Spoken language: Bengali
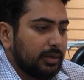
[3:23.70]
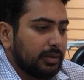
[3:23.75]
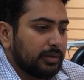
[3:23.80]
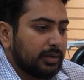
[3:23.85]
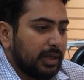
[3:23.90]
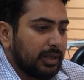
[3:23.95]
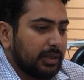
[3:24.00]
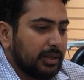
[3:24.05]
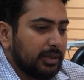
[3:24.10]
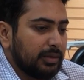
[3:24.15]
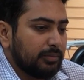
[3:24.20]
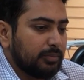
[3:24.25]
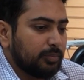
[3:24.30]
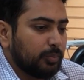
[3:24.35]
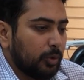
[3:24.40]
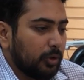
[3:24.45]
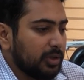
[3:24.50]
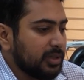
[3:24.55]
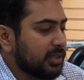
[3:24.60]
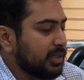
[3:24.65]
তাদের
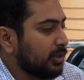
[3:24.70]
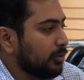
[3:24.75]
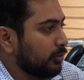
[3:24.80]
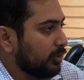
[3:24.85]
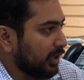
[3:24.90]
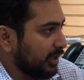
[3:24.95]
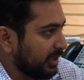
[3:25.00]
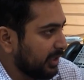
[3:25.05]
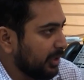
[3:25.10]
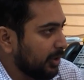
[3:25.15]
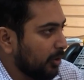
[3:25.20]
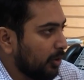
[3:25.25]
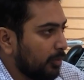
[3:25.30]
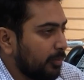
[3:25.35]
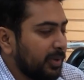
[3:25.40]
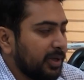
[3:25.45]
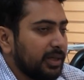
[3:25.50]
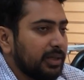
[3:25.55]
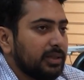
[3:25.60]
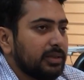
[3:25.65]
পলিসিগুলো কি
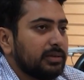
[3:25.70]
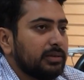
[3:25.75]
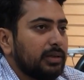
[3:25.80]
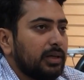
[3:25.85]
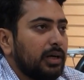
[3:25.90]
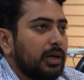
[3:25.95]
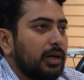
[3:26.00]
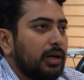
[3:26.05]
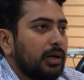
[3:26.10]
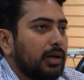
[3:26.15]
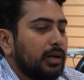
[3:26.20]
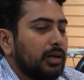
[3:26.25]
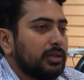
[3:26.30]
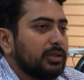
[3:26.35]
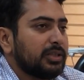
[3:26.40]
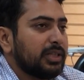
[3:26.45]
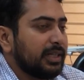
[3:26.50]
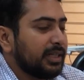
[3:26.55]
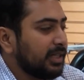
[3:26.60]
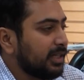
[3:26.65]
হবে
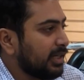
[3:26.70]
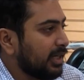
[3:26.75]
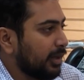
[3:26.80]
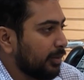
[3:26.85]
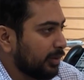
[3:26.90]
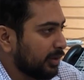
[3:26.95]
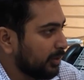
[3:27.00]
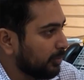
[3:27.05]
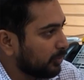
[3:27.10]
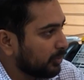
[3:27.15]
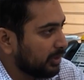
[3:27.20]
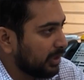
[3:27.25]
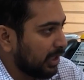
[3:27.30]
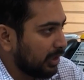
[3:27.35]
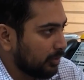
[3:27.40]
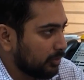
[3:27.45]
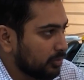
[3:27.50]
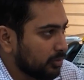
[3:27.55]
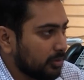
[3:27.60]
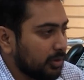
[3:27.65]
সেটি নিয়ে আমাদের মধ্যে
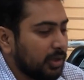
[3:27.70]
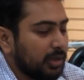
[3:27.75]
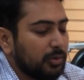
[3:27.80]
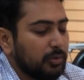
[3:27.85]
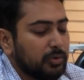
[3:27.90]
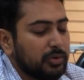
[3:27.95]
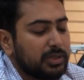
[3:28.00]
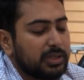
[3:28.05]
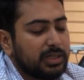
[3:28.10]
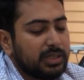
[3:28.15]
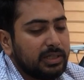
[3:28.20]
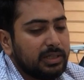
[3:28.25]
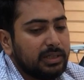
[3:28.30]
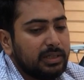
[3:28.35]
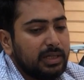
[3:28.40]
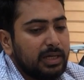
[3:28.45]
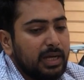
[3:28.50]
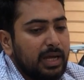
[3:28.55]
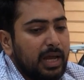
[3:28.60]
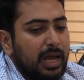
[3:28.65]
আলোচনা হচ্ছে
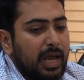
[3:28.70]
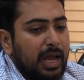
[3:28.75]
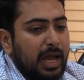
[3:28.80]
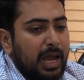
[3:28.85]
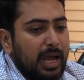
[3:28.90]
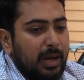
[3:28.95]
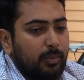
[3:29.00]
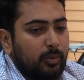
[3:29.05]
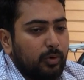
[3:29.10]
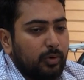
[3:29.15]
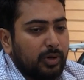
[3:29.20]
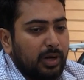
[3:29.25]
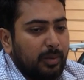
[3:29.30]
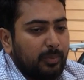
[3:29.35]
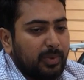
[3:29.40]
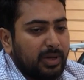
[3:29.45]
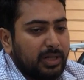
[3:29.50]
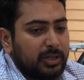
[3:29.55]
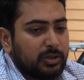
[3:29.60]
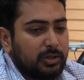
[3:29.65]
এবং
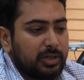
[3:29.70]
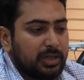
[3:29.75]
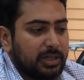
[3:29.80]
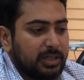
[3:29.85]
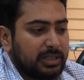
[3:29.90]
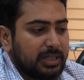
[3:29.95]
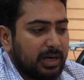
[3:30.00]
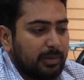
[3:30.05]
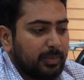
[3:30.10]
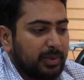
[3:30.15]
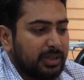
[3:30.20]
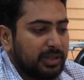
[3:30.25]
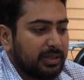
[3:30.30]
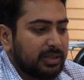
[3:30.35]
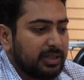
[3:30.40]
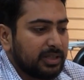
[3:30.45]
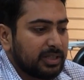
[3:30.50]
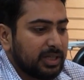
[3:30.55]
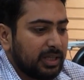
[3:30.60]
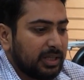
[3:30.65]
আমরা আসলে
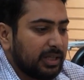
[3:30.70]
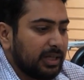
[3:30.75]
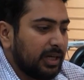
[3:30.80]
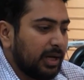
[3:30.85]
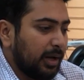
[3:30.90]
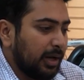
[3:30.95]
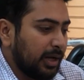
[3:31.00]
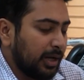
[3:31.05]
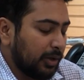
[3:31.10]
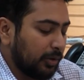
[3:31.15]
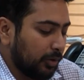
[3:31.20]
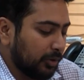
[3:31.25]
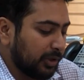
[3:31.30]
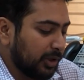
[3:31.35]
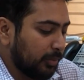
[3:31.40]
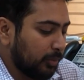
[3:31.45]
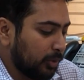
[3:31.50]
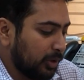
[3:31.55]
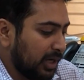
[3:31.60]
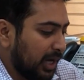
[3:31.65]
সাংবাদিকদের সাথে
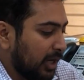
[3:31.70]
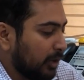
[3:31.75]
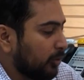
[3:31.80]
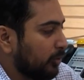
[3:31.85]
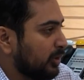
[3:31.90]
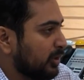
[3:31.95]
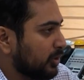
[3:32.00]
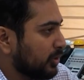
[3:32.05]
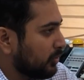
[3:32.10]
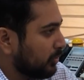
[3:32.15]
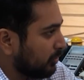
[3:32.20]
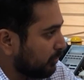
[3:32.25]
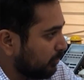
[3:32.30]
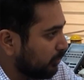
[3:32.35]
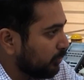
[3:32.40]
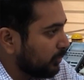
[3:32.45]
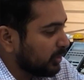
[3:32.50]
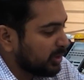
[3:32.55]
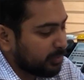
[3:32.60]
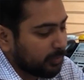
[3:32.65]
কথা বললে আরও
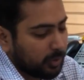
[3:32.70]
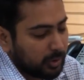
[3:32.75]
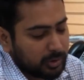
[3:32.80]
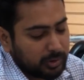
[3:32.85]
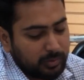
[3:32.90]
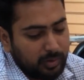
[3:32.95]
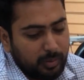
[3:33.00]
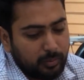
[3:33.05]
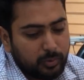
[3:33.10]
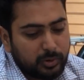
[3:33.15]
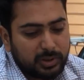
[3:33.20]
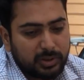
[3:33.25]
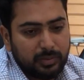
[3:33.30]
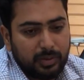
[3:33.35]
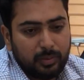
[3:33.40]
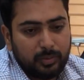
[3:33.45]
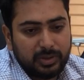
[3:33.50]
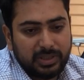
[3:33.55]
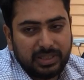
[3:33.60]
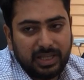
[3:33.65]
স্পষ্টভাবে বুঝতে
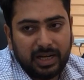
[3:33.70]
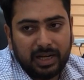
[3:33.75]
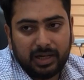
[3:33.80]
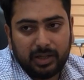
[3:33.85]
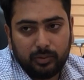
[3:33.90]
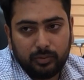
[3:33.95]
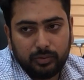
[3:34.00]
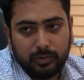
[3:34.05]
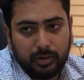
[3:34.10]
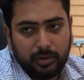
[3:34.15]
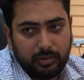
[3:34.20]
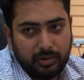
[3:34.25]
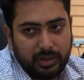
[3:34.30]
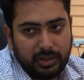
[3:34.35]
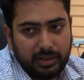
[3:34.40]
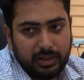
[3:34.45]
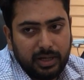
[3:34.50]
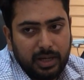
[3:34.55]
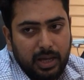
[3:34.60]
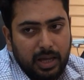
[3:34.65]
পারবো যে তারা কোন
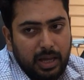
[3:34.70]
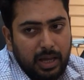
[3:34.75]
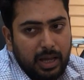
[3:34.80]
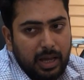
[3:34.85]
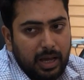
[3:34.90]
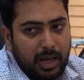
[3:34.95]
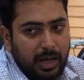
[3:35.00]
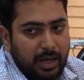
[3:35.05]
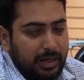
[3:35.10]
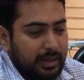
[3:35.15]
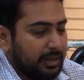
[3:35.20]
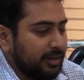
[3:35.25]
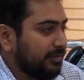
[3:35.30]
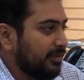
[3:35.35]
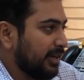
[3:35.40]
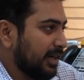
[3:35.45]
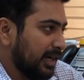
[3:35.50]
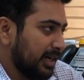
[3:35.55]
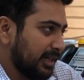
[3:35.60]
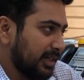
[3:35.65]
ধরনের
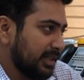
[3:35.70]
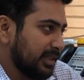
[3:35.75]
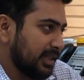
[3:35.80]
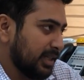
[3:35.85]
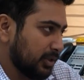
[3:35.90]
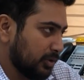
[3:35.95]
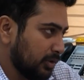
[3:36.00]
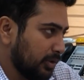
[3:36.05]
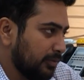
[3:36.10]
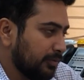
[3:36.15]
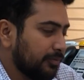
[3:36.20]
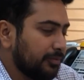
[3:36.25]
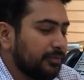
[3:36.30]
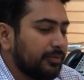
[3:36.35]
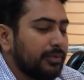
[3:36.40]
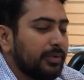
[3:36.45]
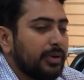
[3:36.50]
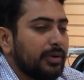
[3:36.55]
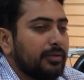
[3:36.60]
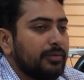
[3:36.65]
ডিফিকাল্টিস আসলে
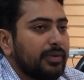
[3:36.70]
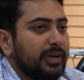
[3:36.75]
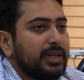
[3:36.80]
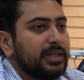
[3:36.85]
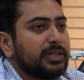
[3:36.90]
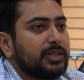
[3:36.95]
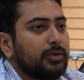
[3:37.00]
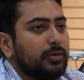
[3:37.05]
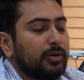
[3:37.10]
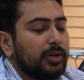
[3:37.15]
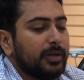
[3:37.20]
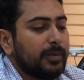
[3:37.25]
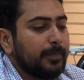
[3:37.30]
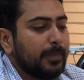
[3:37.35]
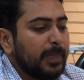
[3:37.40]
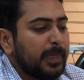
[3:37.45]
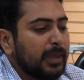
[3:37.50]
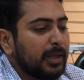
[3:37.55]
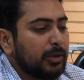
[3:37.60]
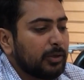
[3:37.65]
ফেস করে
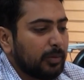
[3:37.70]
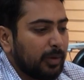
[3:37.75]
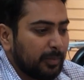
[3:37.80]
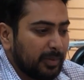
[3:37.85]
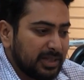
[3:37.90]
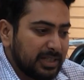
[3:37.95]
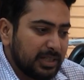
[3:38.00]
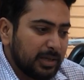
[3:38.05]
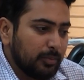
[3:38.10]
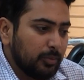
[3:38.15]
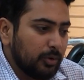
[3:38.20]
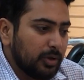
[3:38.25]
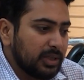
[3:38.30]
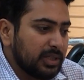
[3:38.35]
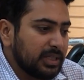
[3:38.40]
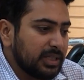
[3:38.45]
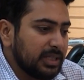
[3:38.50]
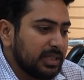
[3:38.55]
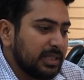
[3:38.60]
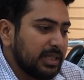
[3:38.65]
তো আমরা যেটা
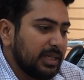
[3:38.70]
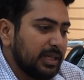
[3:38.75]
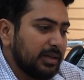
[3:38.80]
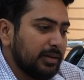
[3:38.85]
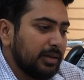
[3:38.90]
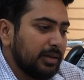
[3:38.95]
বলেছি যে